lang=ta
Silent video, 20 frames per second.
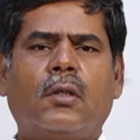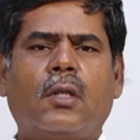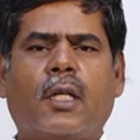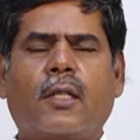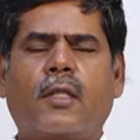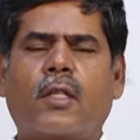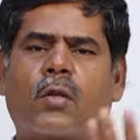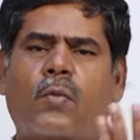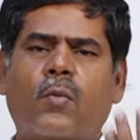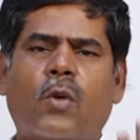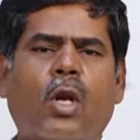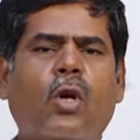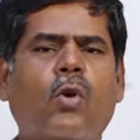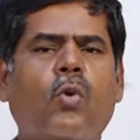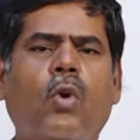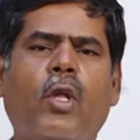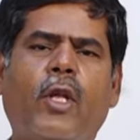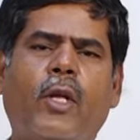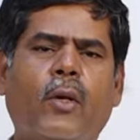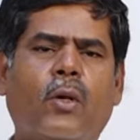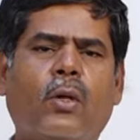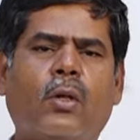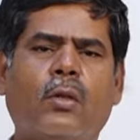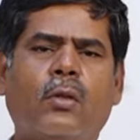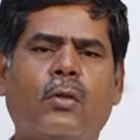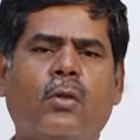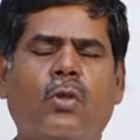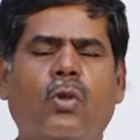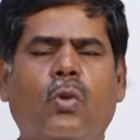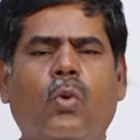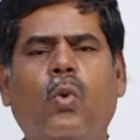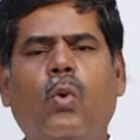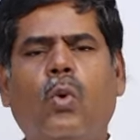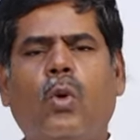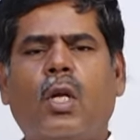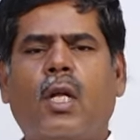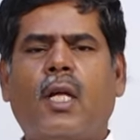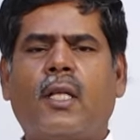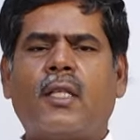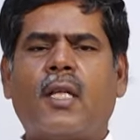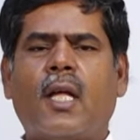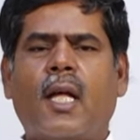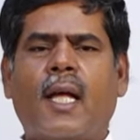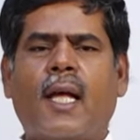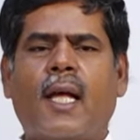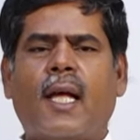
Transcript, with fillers: எத்தனை முறை குளிக்கிறோம் உள்ள அந்த